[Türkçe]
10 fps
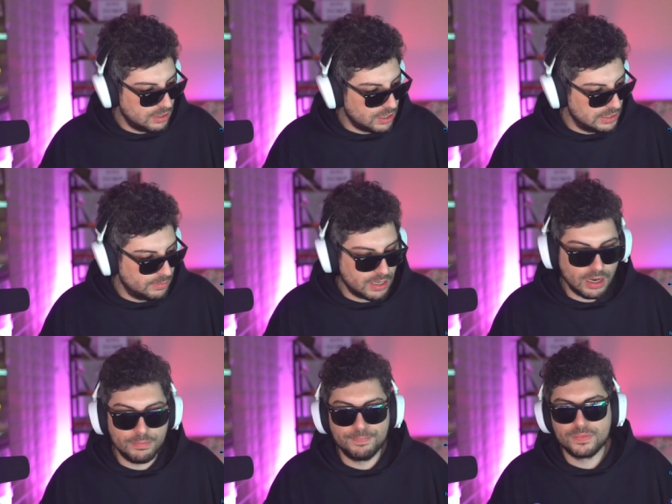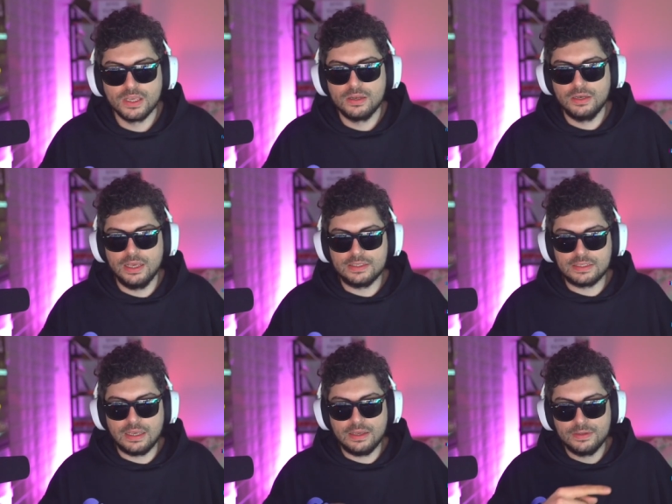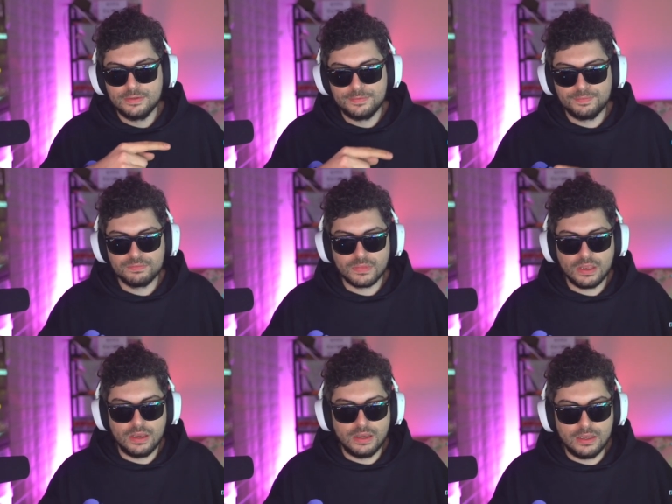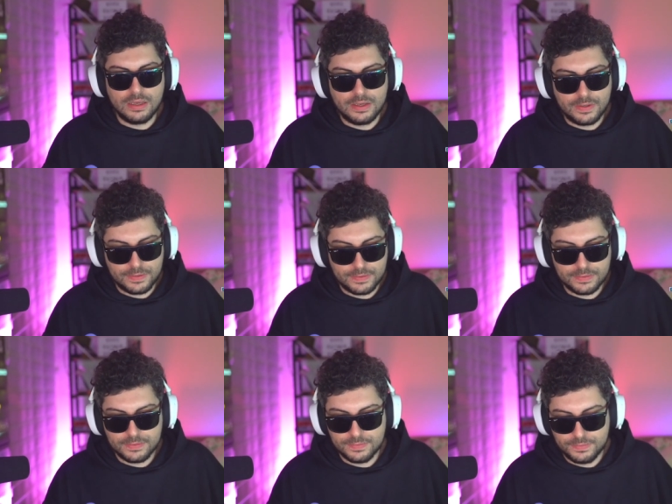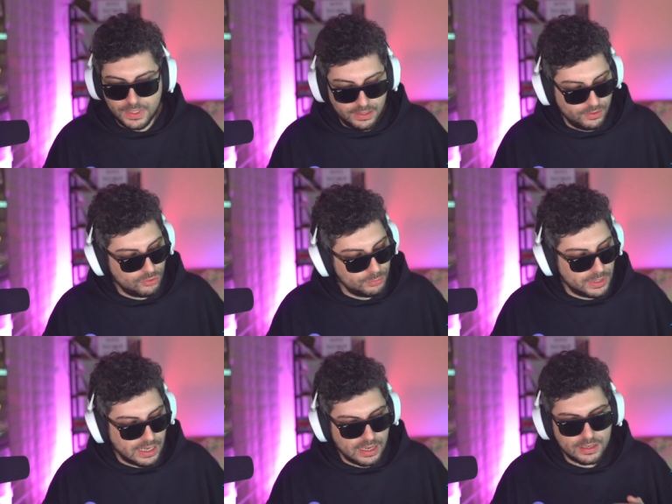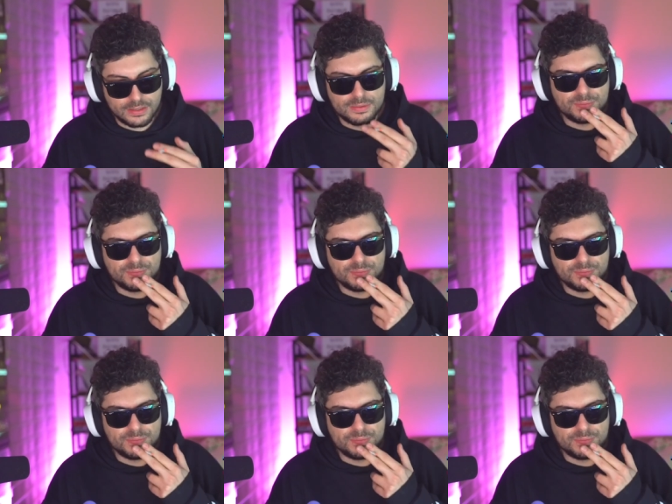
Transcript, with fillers: Hadi bakalım. Neyse ee, ne diyordum ya?